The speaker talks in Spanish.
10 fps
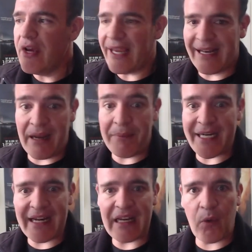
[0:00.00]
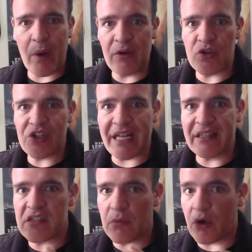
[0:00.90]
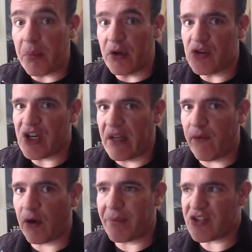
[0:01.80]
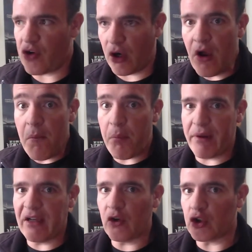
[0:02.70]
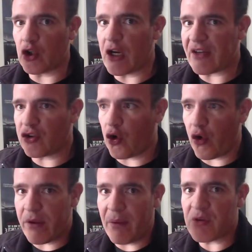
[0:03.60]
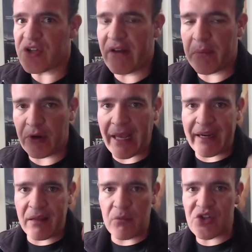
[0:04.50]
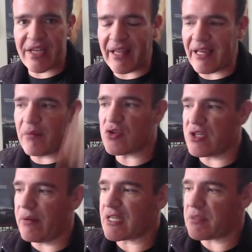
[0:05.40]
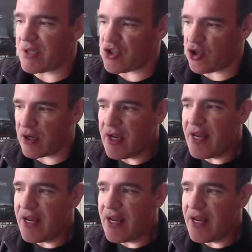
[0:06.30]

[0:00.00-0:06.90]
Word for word: la manera en la cual los grandes monopolios de la información pueden controlar todo y vamos a ver porque queremos que tengamos libre expresión.